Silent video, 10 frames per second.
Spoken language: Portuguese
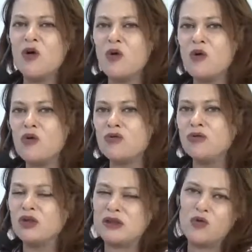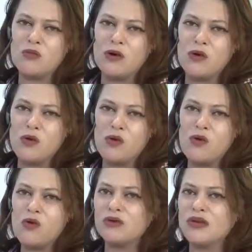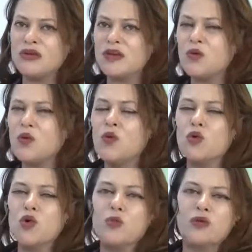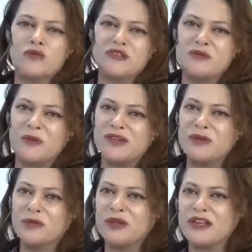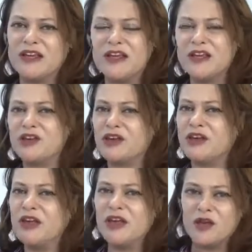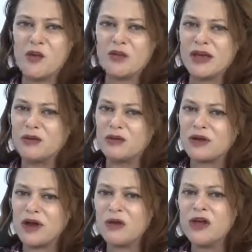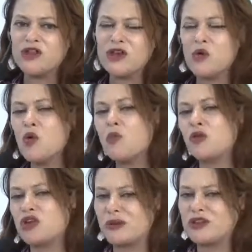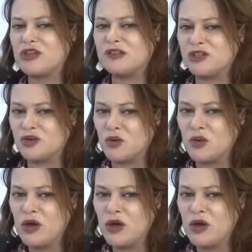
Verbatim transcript: ou em alguma ONG, em algum grupo que vocês participam na igreja, em qualquer local, de algum projeto artístico?